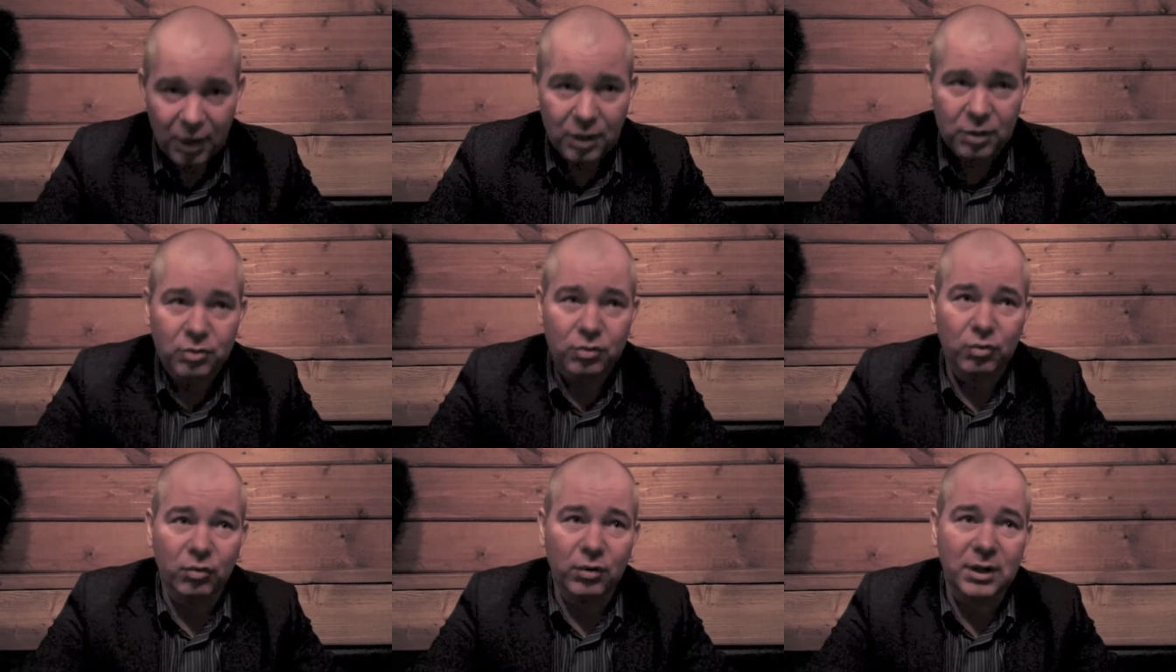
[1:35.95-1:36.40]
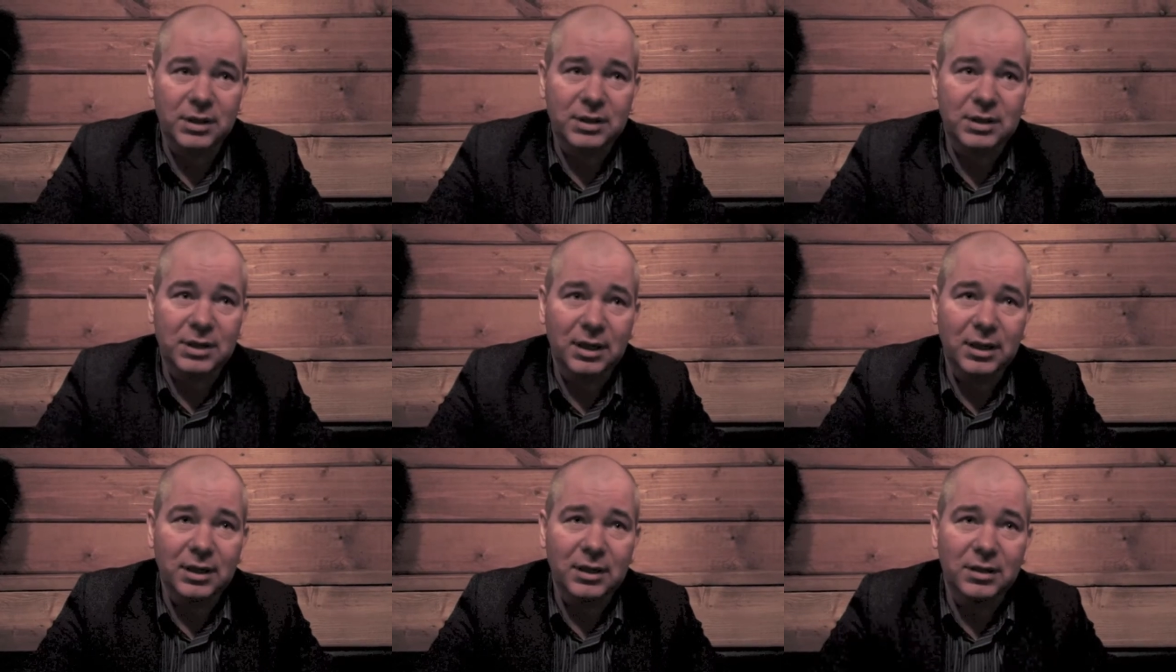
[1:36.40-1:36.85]
Что
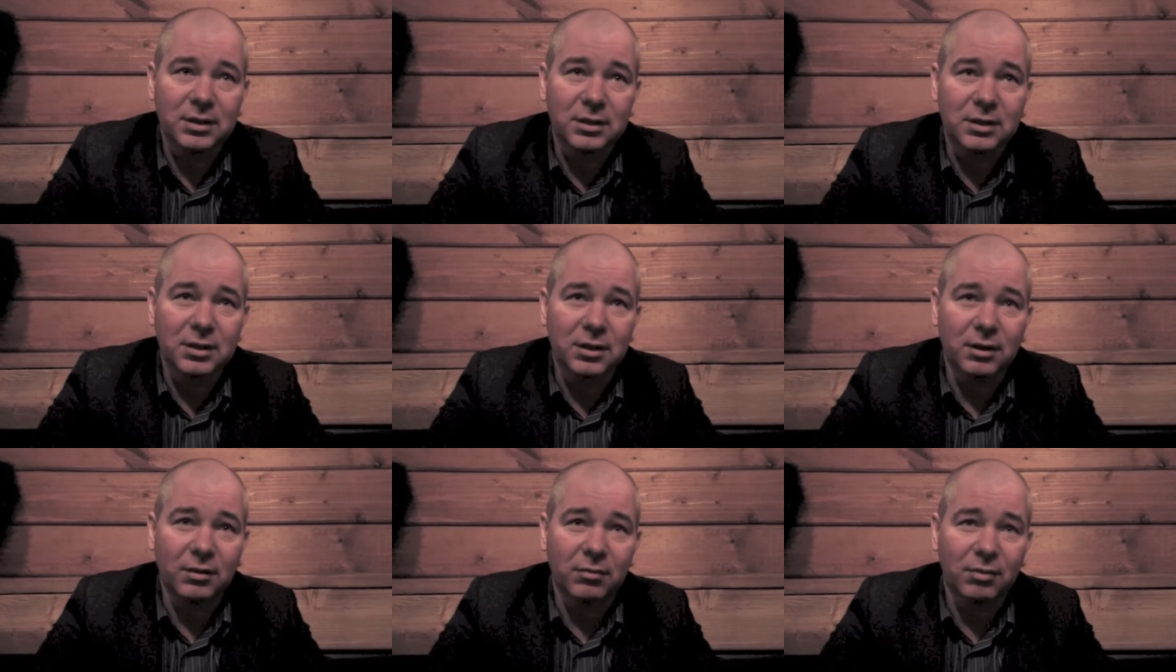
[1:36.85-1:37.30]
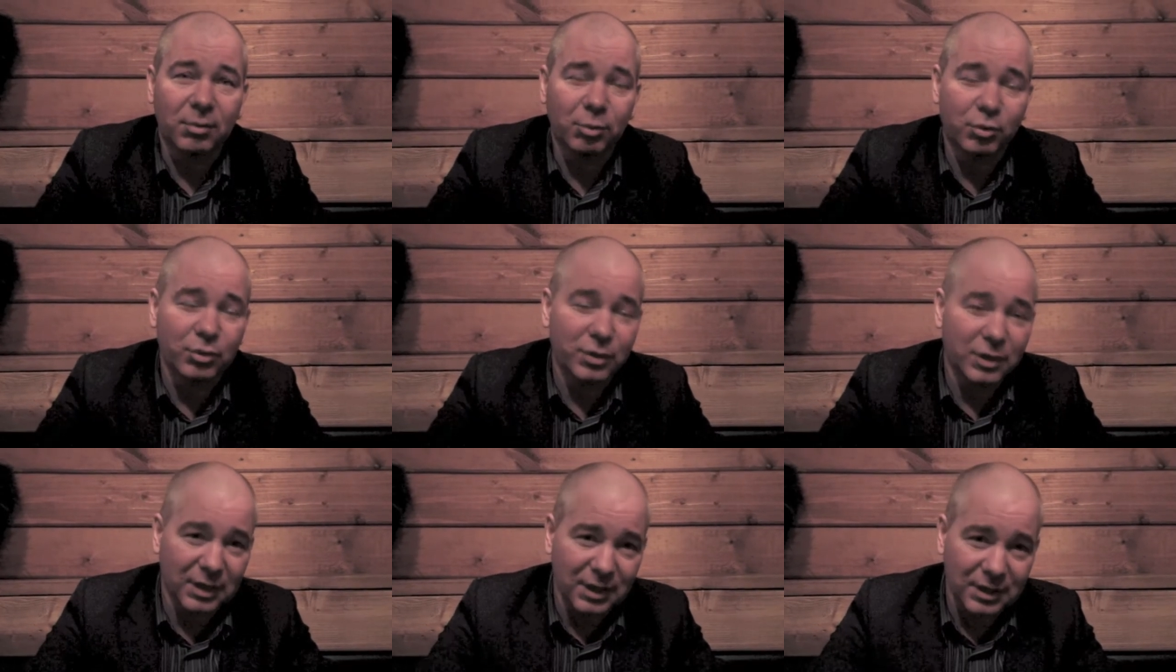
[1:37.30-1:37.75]
касается
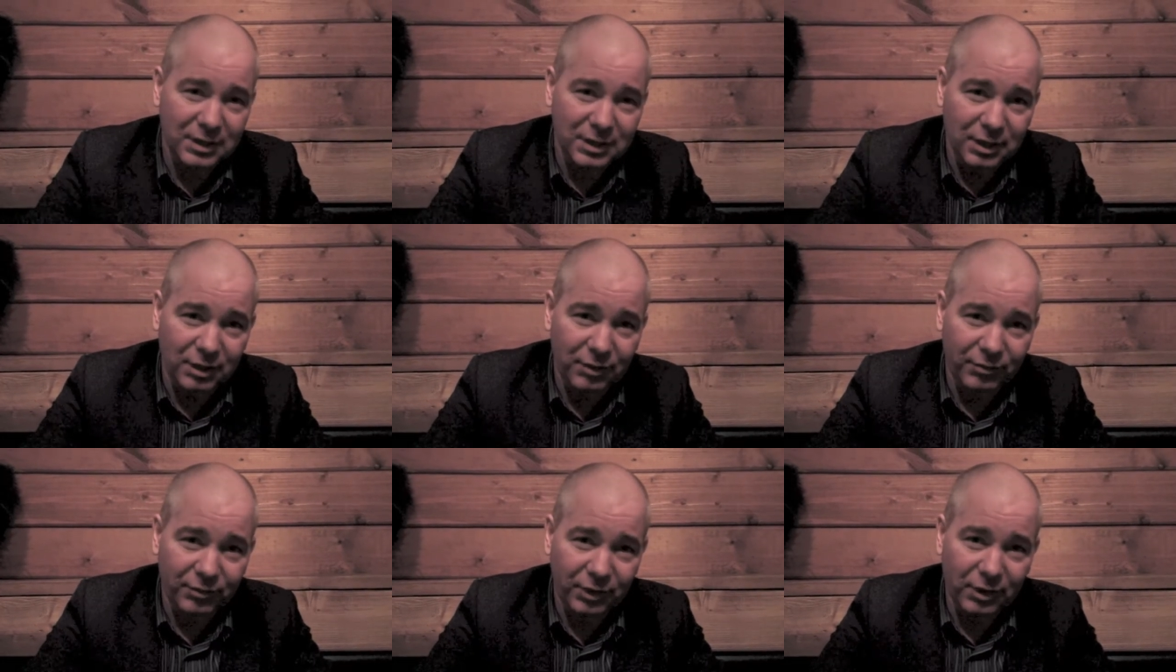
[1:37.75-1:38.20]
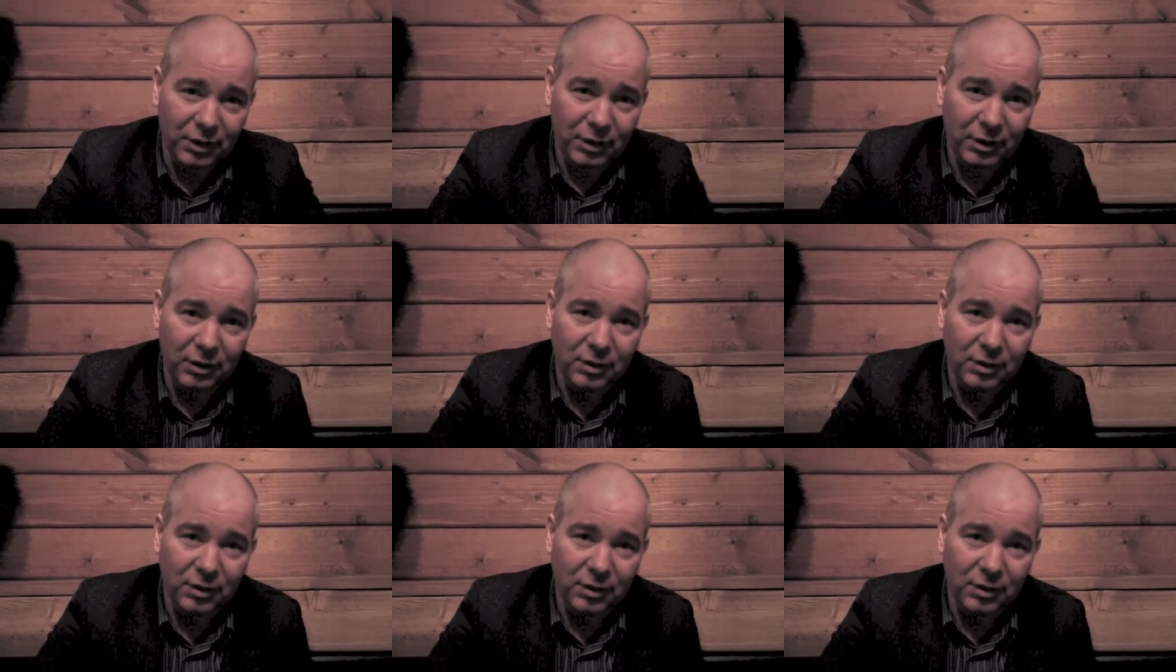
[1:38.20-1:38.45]
вопроса доставки,